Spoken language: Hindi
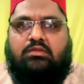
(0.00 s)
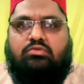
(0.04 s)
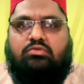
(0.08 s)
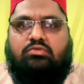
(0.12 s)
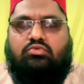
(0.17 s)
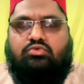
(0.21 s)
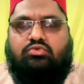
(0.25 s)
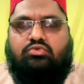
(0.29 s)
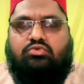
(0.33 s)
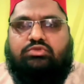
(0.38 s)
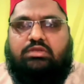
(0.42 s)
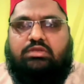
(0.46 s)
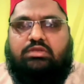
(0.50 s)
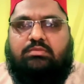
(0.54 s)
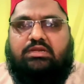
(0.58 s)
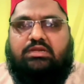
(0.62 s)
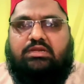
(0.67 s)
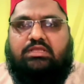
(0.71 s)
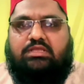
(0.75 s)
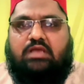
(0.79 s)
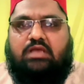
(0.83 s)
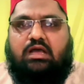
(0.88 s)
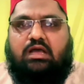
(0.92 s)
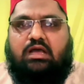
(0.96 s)
दूसरी
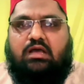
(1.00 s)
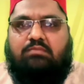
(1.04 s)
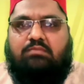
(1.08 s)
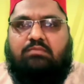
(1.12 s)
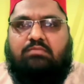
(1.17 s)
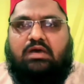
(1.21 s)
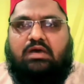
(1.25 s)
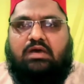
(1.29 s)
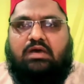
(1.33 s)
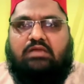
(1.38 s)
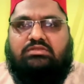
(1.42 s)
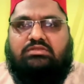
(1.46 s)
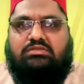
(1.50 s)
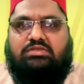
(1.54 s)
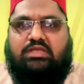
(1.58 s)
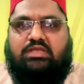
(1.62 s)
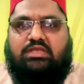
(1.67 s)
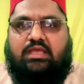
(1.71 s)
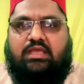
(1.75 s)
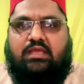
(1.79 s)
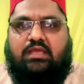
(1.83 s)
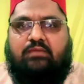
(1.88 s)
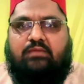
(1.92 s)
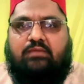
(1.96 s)
बड़ी अहम बात
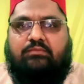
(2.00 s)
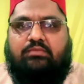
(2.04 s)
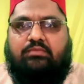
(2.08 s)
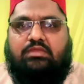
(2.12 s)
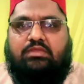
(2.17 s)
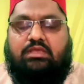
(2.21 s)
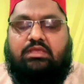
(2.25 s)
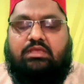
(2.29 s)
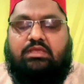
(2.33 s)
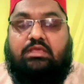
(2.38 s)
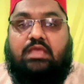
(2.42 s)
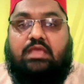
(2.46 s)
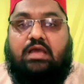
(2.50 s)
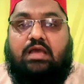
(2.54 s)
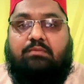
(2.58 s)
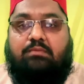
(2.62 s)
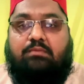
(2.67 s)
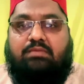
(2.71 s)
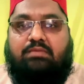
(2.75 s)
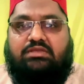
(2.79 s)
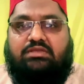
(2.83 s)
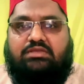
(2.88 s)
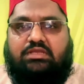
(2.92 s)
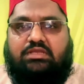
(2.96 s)
यह है कि क्या
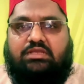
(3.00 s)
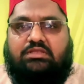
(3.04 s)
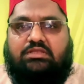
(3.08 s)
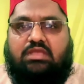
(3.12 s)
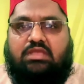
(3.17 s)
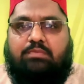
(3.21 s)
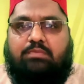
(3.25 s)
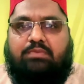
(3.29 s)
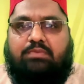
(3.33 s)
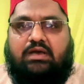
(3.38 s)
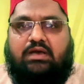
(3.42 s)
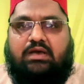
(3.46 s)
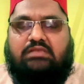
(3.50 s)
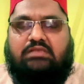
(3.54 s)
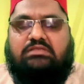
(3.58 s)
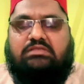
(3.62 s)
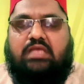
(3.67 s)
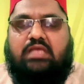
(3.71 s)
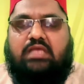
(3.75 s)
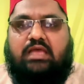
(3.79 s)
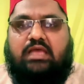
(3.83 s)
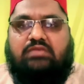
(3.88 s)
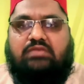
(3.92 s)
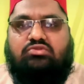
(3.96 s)
मैत के पास
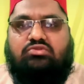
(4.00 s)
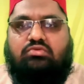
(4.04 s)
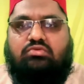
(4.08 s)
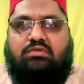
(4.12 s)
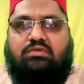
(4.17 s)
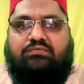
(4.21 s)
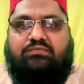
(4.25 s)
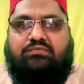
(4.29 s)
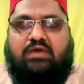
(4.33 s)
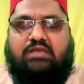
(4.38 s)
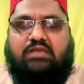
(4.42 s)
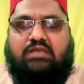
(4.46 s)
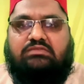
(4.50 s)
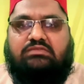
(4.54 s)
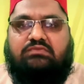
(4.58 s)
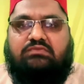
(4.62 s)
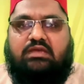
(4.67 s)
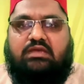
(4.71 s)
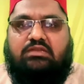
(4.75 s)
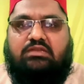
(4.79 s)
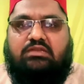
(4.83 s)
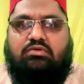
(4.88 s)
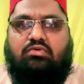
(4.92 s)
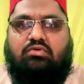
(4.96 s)
हैज़ो नफास
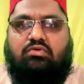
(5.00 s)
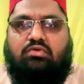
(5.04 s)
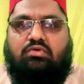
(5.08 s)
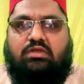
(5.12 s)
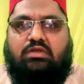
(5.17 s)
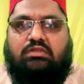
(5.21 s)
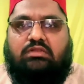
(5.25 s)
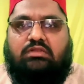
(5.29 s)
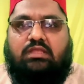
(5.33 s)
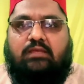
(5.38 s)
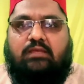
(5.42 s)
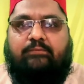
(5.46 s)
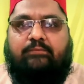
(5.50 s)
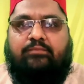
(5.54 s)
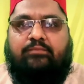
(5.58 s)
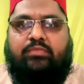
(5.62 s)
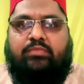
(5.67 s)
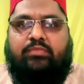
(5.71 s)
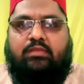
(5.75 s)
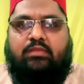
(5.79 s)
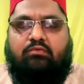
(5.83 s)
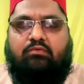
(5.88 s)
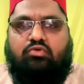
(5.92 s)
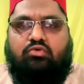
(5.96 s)
वाली औरत
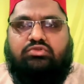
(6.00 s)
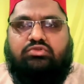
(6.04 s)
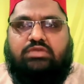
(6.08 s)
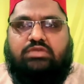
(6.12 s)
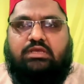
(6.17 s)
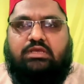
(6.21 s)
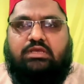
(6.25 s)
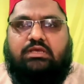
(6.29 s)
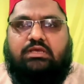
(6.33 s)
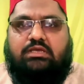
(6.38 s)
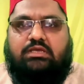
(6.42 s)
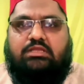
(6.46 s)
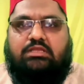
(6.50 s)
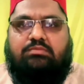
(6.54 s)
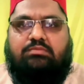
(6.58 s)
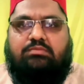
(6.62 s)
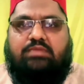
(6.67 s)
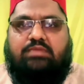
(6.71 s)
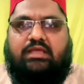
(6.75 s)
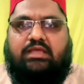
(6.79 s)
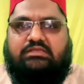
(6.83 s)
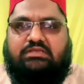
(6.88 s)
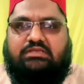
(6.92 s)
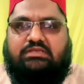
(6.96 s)
वो उसके
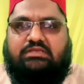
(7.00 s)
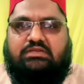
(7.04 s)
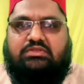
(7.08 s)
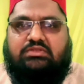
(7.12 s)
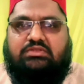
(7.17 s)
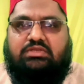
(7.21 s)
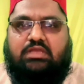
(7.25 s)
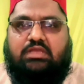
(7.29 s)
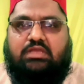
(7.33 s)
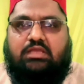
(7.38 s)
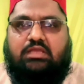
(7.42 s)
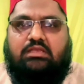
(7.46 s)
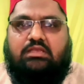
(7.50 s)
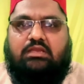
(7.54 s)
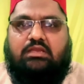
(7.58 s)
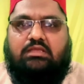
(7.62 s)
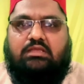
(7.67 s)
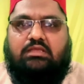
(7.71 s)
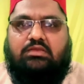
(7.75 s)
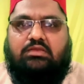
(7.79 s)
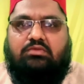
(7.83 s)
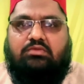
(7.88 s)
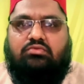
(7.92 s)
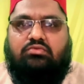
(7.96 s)
करीब रह सकती है या
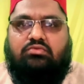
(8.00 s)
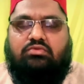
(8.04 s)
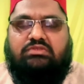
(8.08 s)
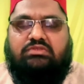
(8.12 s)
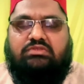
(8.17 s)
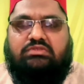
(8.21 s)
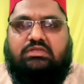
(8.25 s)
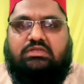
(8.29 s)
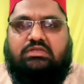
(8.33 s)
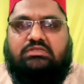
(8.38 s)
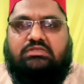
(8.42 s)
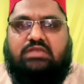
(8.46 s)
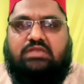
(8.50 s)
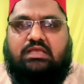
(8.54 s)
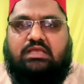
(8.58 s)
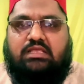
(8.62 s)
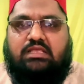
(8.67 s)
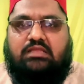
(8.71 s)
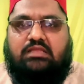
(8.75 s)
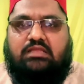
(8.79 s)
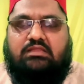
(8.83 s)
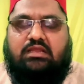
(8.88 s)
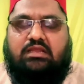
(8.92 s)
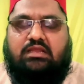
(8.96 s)
नहीं तो इस सिलसिला
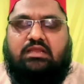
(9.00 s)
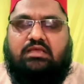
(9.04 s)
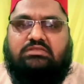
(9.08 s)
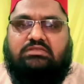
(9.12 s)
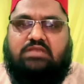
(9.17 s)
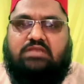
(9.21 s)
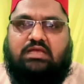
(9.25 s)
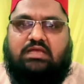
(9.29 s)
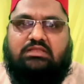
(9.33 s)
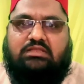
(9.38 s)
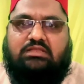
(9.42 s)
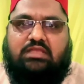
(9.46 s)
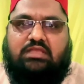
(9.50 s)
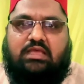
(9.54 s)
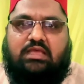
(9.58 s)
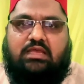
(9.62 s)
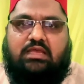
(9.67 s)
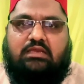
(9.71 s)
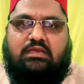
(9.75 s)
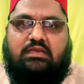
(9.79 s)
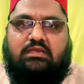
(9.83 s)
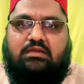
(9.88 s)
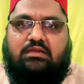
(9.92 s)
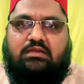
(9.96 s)
के अंदर हजरात
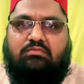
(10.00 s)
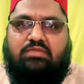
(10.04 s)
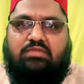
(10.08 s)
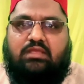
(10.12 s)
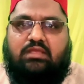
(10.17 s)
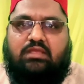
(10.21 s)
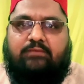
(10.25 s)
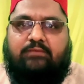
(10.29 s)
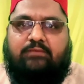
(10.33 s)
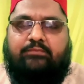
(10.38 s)
अहल इल्म ने